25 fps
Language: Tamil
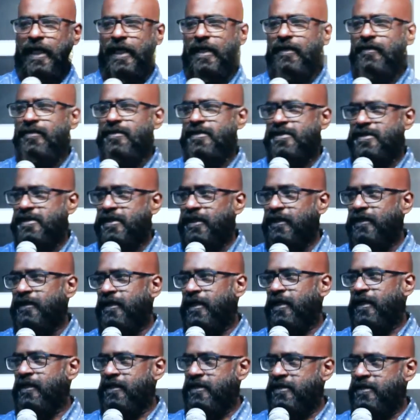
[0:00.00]
டைம்ஸ்
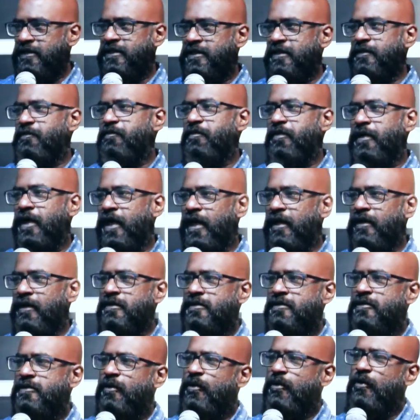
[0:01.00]
அந்த ஷிப்
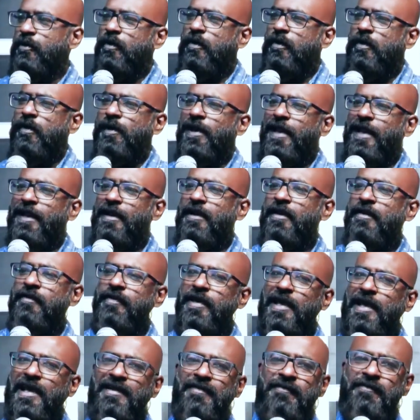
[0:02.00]
கேன் ஸ்லோலி
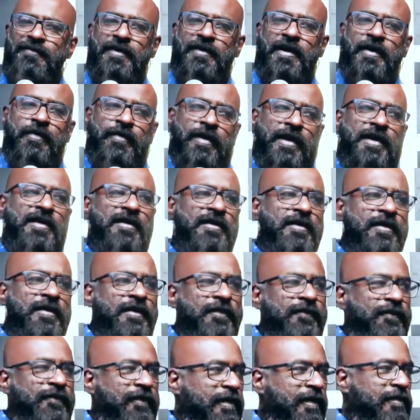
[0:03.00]
டிவியேட் அவே
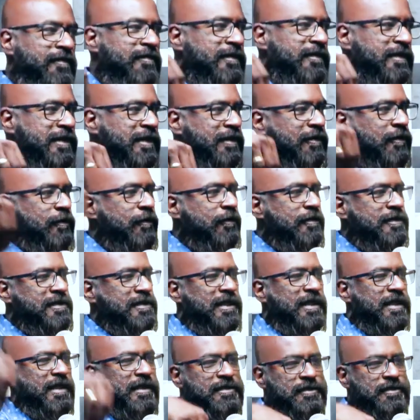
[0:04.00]
ஃப்ரம் த
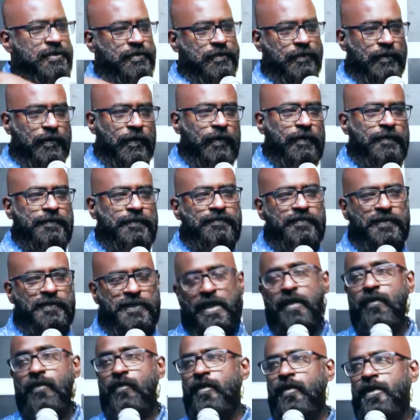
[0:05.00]
கோர்ஸ் இட் ஹேஸ் டு கோர்
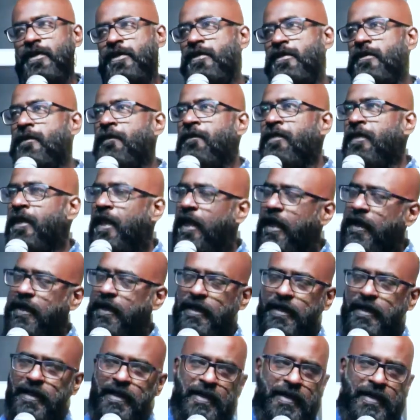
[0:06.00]
சேம் வித்
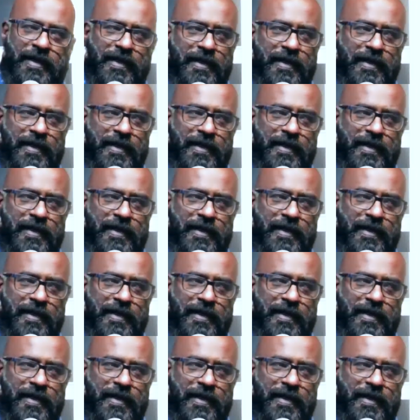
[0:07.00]
எனி எனி